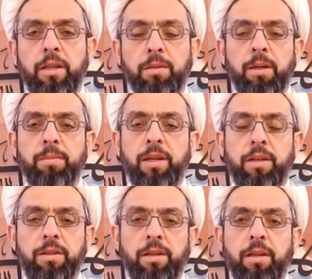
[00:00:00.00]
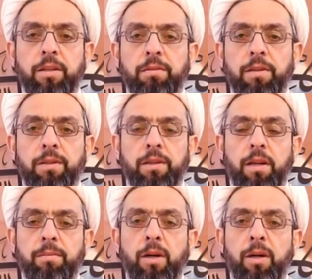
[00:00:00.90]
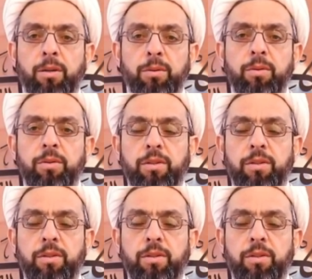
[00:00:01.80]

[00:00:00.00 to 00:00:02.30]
İmam Aleyhisselatü Vesselam Harun'un